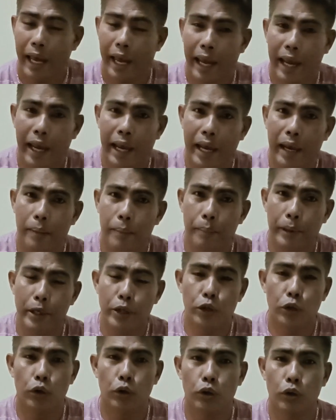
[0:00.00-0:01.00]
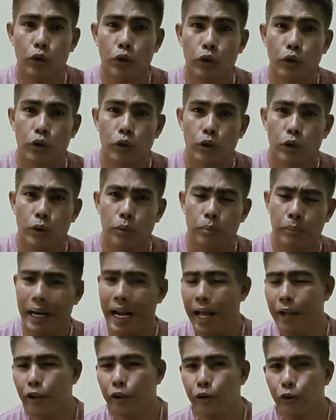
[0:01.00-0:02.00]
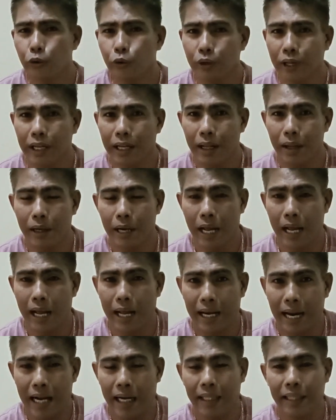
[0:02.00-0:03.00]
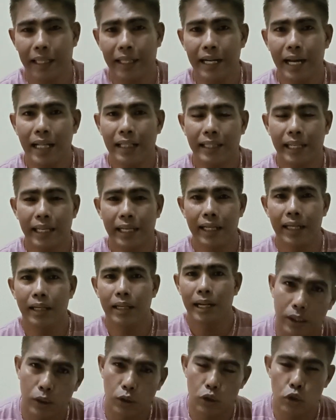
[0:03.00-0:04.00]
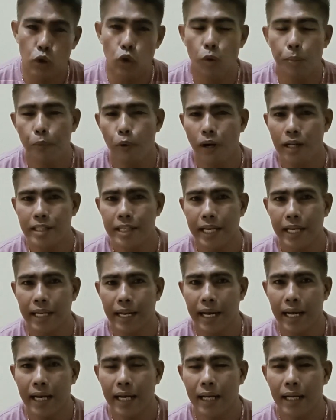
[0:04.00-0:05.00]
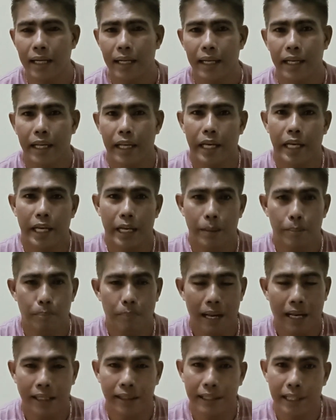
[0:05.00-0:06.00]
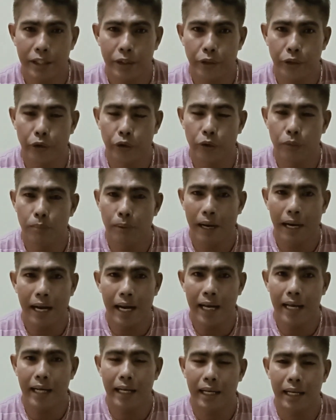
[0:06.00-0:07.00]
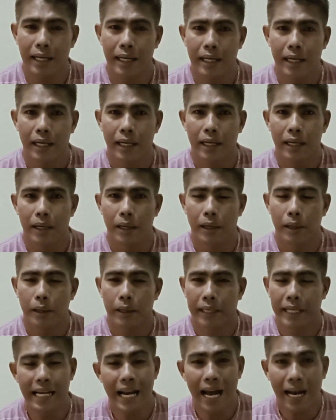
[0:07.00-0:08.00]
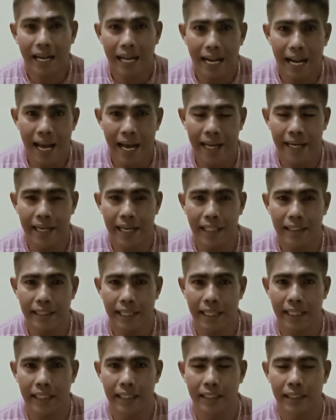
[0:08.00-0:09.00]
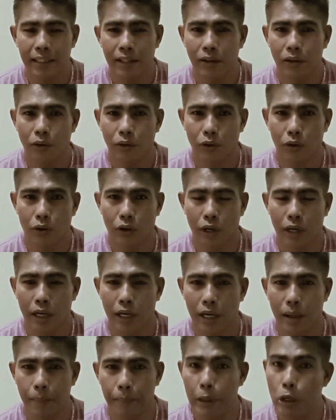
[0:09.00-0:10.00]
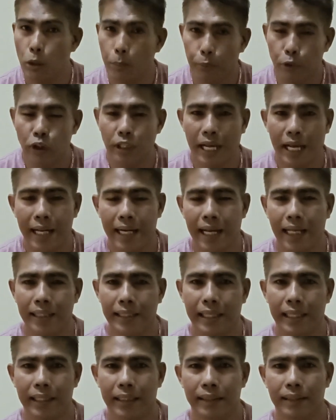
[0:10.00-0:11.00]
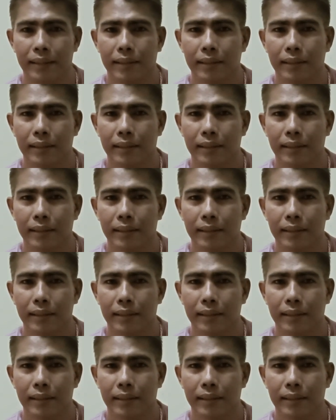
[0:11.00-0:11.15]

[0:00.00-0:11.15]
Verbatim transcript: eh, medyo malayo yung nararating natin. Gusto ko po kasi na i-vlog din yung mga ginagalaan natin or uh, pinupuntahan natin.